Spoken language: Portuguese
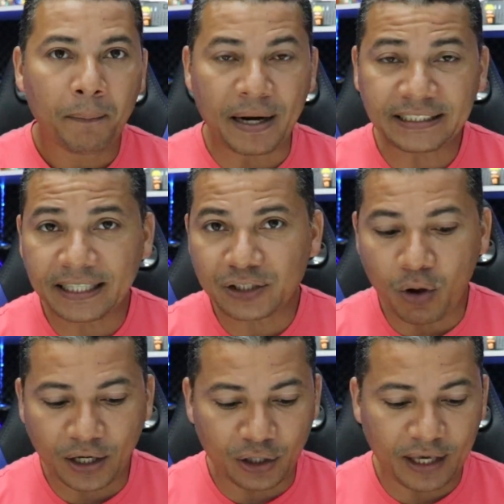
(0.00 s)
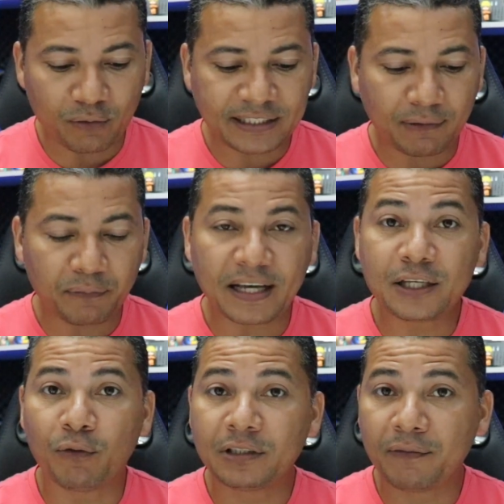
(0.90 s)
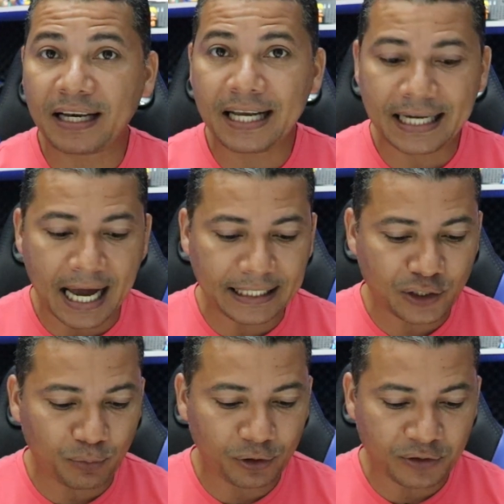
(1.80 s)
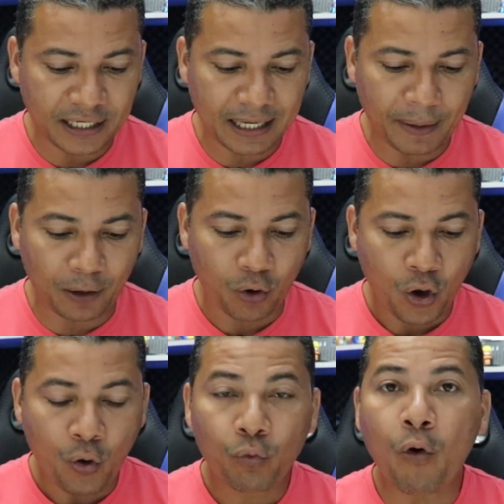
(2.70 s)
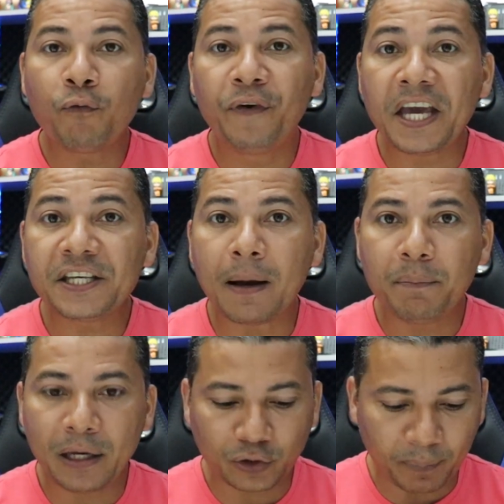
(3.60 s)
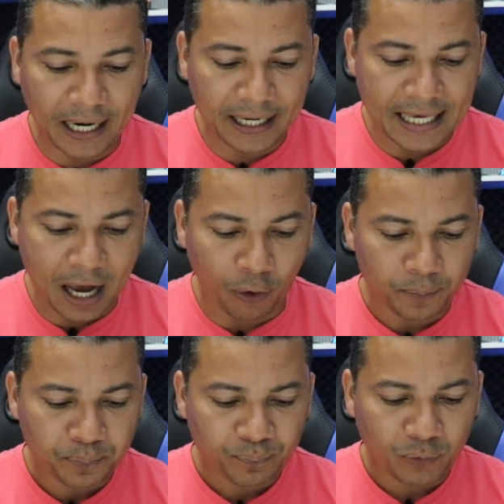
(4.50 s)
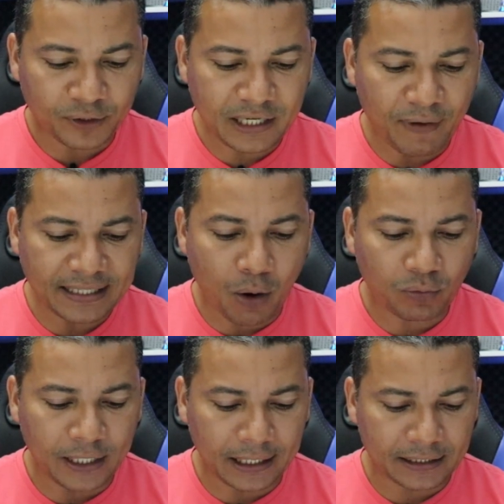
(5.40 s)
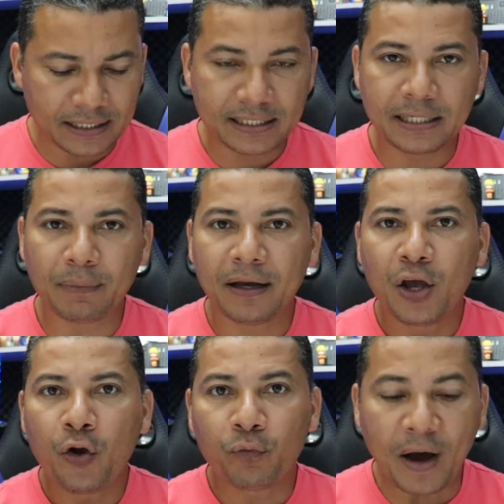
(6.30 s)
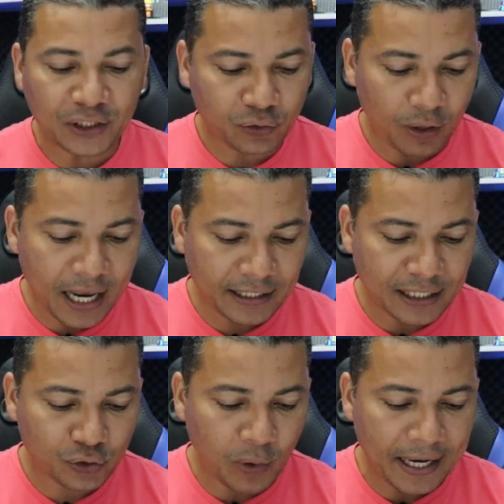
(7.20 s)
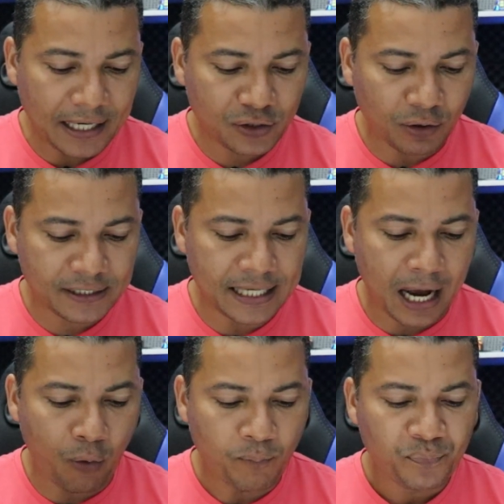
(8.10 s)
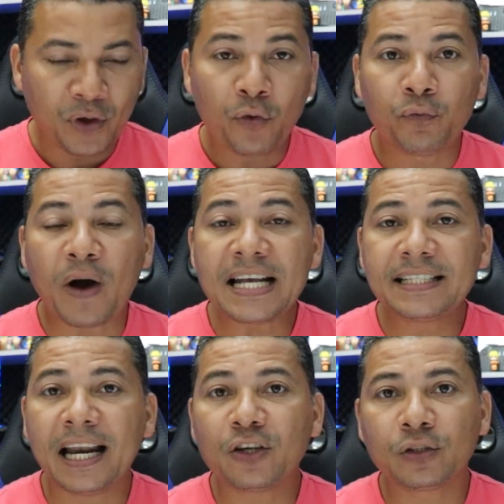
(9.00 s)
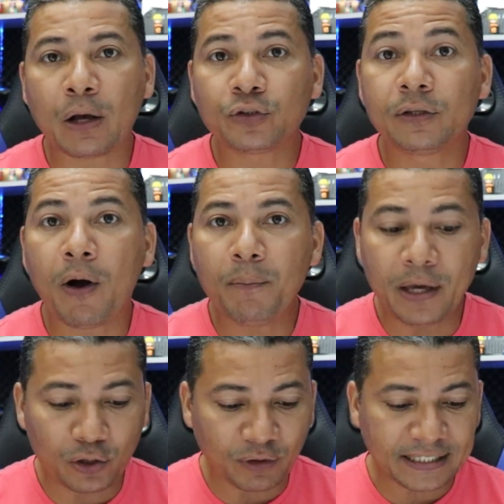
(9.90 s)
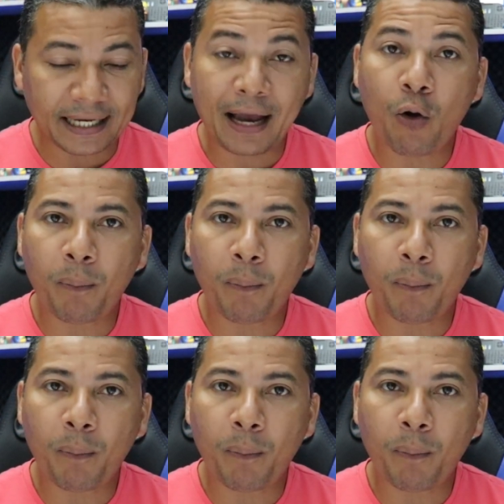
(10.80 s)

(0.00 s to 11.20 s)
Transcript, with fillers: Presta atenção aqui, o que, você vai fazer? Você vai clicar nesse botãozinho aqui amarelo. Convide amigos para ganhar. Você vai dar um clique aqui em cima, vai escolher aqui a sua rede social, vai selecionar o seu amigo que você quer